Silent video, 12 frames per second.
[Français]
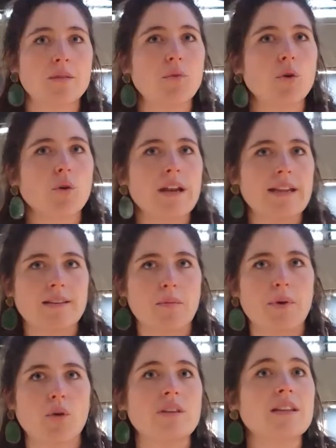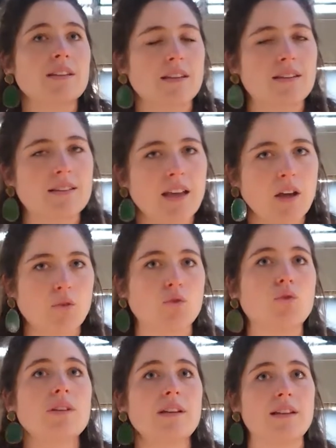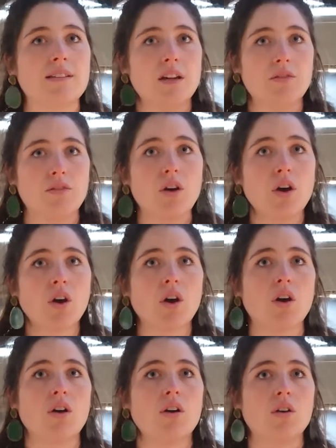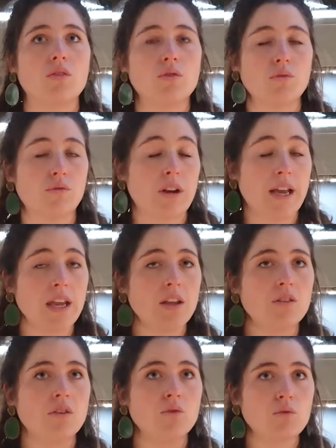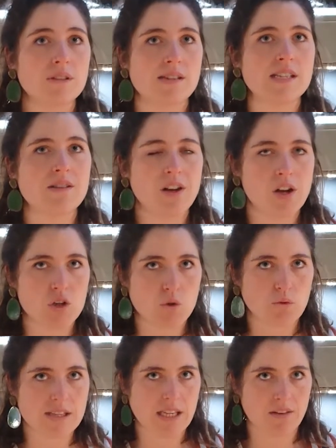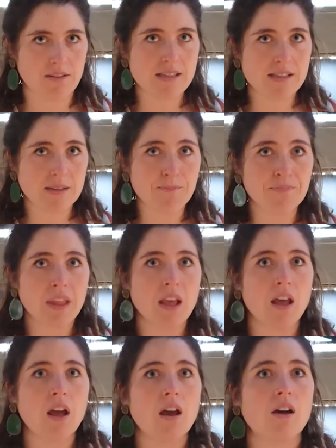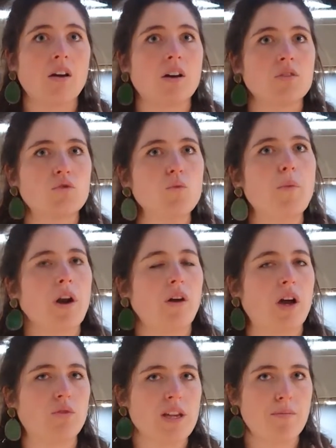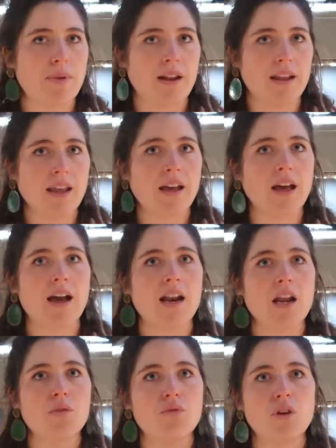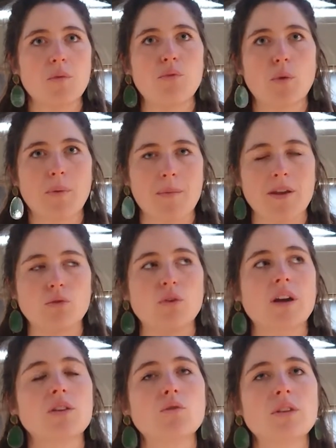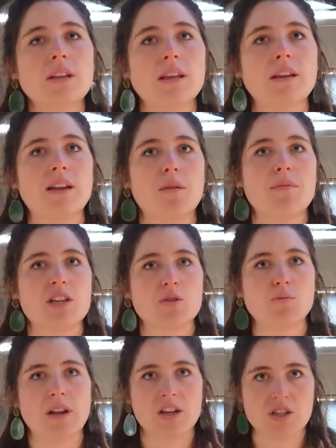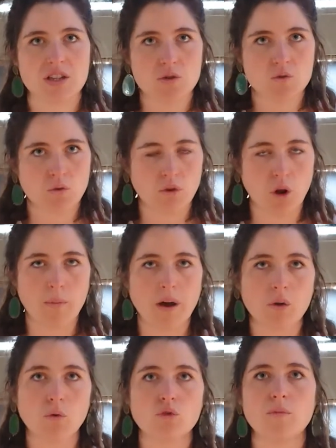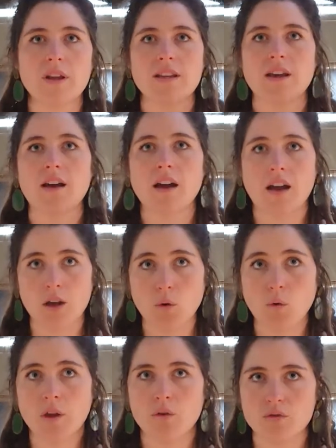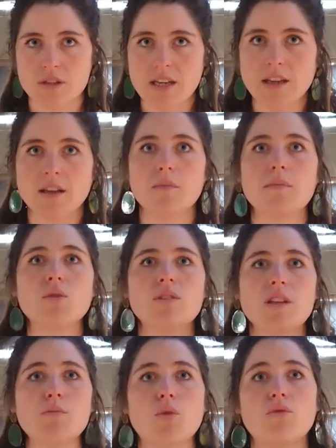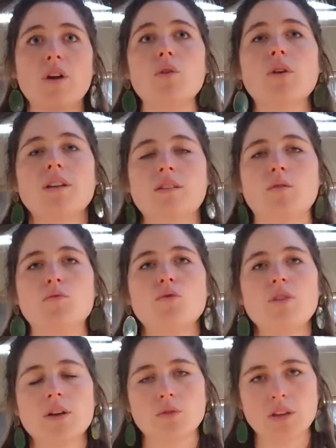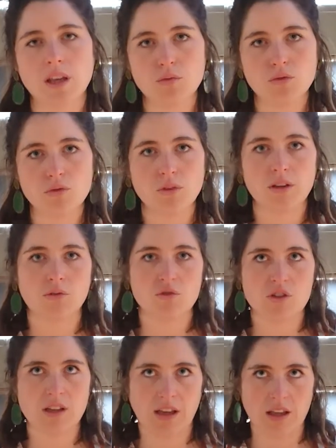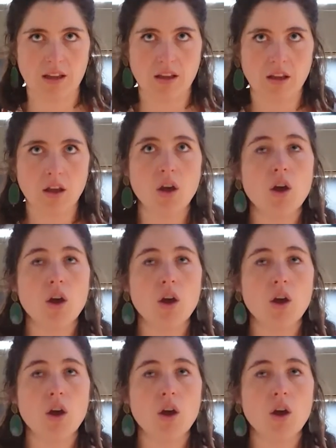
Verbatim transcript: C'est pourquoi il est apparu nécessaire de doter les éleveurs de volailles d'un outil d'évaluation des services rendu par leur atelier plein air, à la fois pour permettre de raisonner l'aménagement et la gestion de leur parcours de manière agroécologique, mais aussi pour valoriser au mieux les contributions qui sont générées.